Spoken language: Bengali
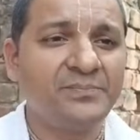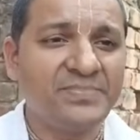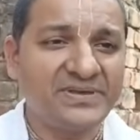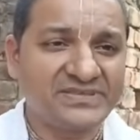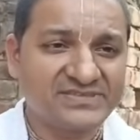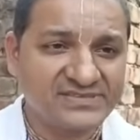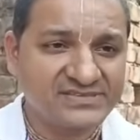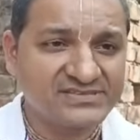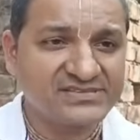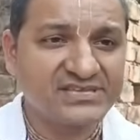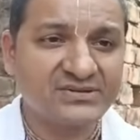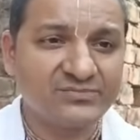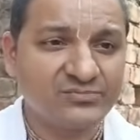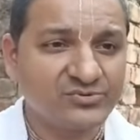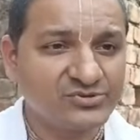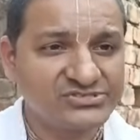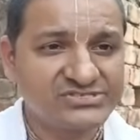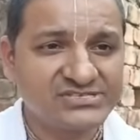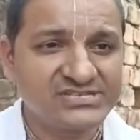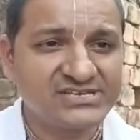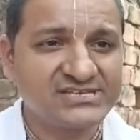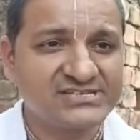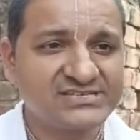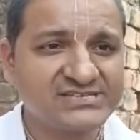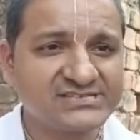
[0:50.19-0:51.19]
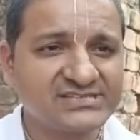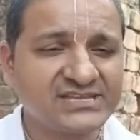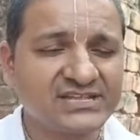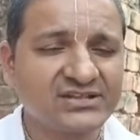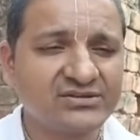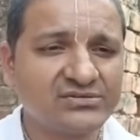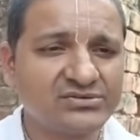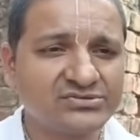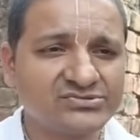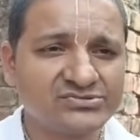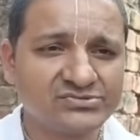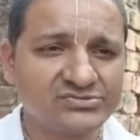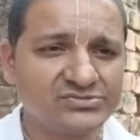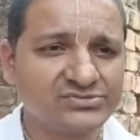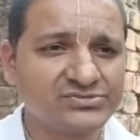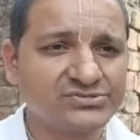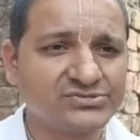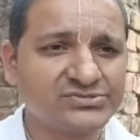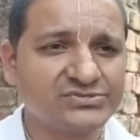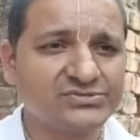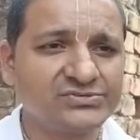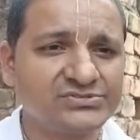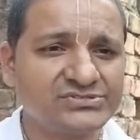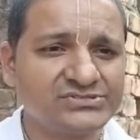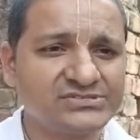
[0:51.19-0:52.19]
প্যাসেঞ্জার বসে আছে তারা
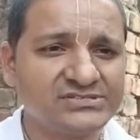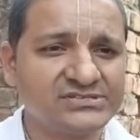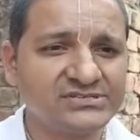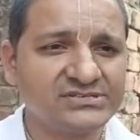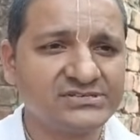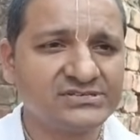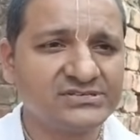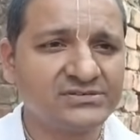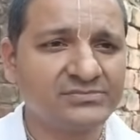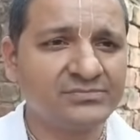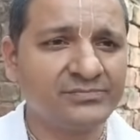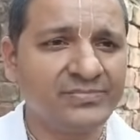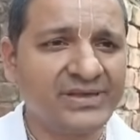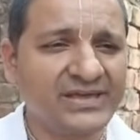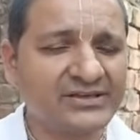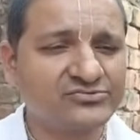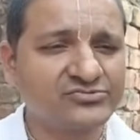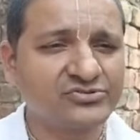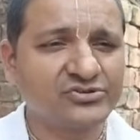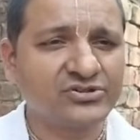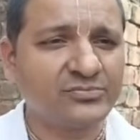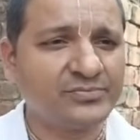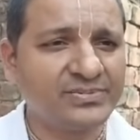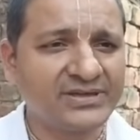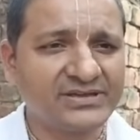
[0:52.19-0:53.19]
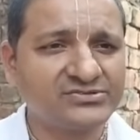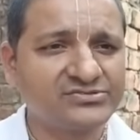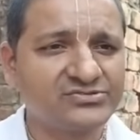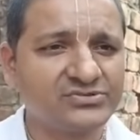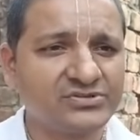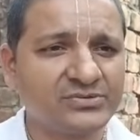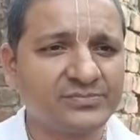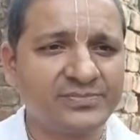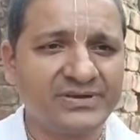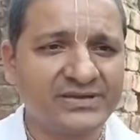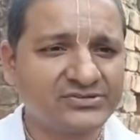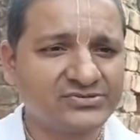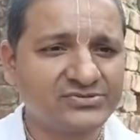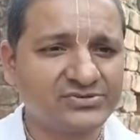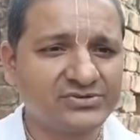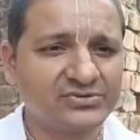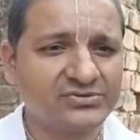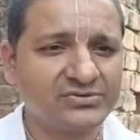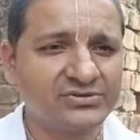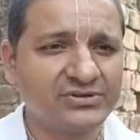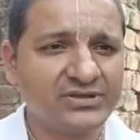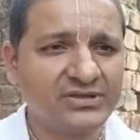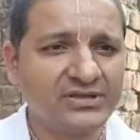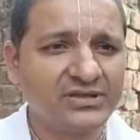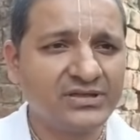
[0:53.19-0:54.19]
অসন্তুষ্ট হচ্ছে যেমন ব্যাগ ছড়া ব্যাগ ছড়া ব্যাগ
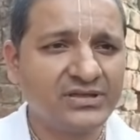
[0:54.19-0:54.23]
ছড়া